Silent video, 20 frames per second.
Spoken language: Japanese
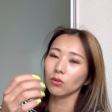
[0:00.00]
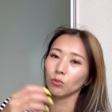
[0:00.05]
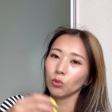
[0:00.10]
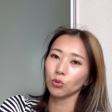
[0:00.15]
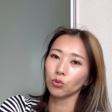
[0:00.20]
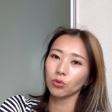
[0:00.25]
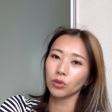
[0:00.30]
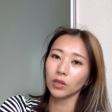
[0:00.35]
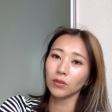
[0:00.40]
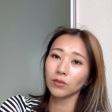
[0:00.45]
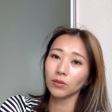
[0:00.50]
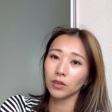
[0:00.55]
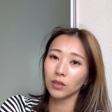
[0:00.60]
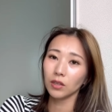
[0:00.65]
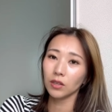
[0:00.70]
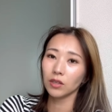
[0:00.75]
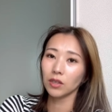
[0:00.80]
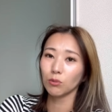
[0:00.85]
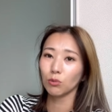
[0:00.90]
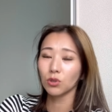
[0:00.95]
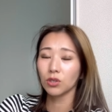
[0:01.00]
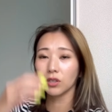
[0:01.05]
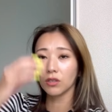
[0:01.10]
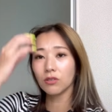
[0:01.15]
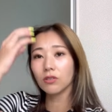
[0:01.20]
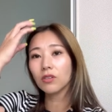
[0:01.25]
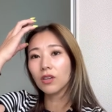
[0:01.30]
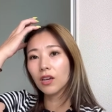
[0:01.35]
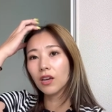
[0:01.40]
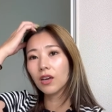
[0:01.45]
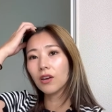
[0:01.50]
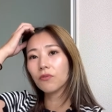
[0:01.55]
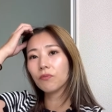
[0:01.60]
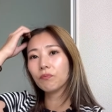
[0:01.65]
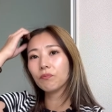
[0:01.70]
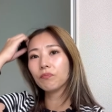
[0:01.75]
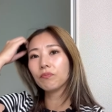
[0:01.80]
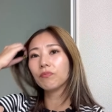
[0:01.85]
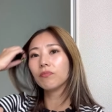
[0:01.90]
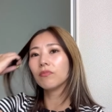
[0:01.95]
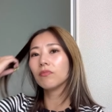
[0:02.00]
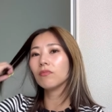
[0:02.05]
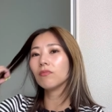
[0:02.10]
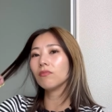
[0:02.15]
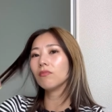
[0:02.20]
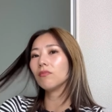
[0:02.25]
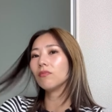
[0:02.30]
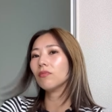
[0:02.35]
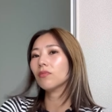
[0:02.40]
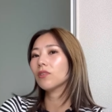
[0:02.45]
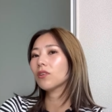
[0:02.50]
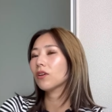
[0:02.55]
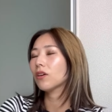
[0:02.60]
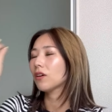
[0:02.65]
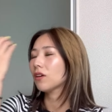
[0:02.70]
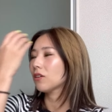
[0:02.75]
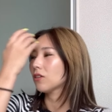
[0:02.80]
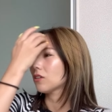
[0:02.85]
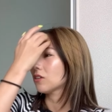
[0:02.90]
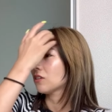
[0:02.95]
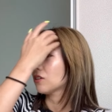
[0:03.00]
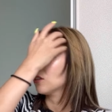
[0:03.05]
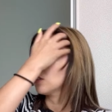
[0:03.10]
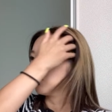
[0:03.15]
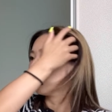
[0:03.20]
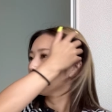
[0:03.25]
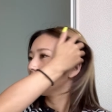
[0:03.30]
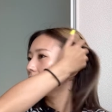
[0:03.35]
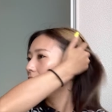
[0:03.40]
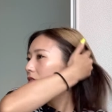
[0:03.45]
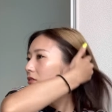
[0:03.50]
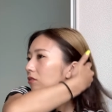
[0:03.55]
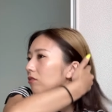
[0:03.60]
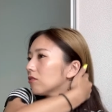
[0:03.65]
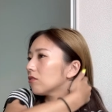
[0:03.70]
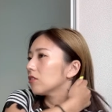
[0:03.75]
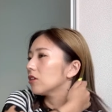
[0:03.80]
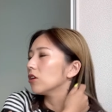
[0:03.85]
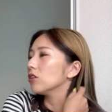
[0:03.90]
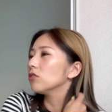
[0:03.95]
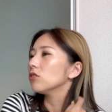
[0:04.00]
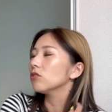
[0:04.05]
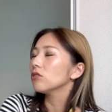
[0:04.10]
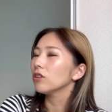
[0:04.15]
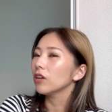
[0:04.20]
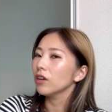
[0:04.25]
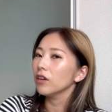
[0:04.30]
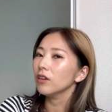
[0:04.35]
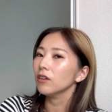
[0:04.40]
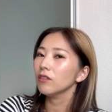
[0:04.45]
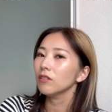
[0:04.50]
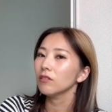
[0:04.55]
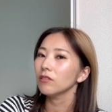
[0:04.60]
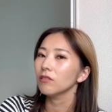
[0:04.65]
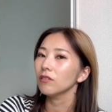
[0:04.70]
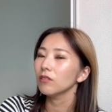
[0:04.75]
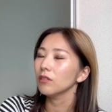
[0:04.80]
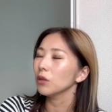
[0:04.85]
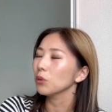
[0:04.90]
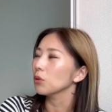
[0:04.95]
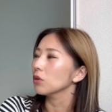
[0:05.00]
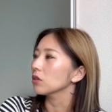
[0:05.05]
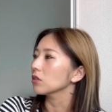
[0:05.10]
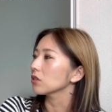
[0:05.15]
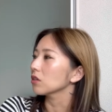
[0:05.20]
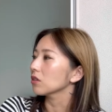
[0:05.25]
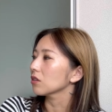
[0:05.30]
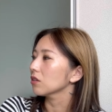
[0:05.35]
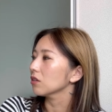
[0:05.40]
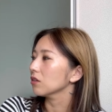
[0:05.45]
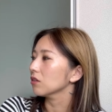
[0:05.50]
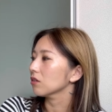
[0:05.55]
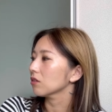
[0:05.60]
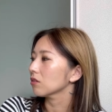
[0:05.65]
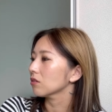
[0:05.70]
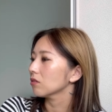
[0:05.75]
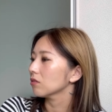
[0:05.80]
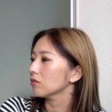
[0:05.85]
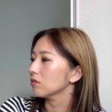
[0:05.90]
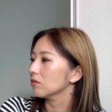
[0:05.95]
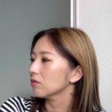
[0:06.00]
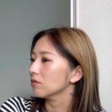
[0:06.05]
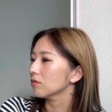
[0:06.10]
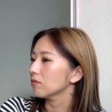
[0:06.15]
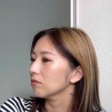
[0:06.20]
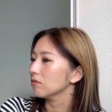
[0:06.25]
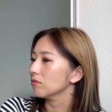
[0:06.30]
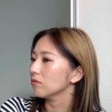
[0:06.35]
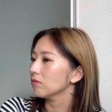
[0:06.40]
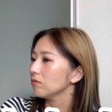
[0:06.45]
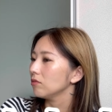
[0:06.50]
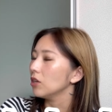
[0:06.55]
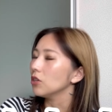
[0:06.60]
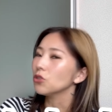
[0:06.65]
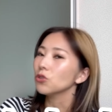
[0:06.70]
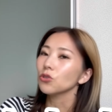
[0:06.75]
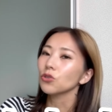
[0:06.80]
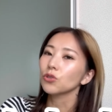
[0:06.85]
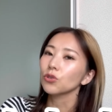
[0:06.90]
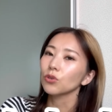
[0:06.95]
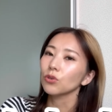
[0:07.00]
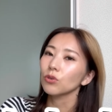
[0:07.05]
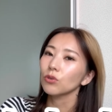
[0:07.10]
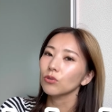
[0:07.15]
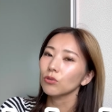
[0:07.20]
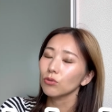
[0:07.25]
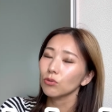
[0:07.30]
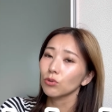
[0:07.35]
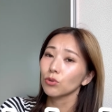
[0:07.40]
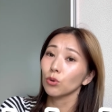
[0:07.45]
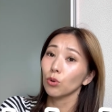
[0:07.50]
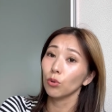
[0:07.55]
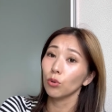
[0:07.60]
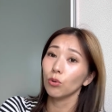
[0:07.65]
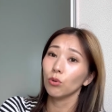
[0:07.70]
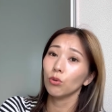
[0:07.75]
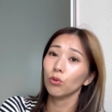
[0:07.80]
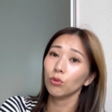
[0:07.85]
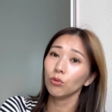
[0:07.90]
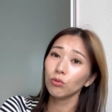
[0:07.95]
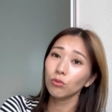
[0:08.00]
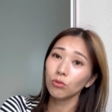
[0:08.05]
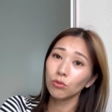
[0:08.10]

もフラフラで気持ち悪くてっていうねで何の話だっけ熱中症そう本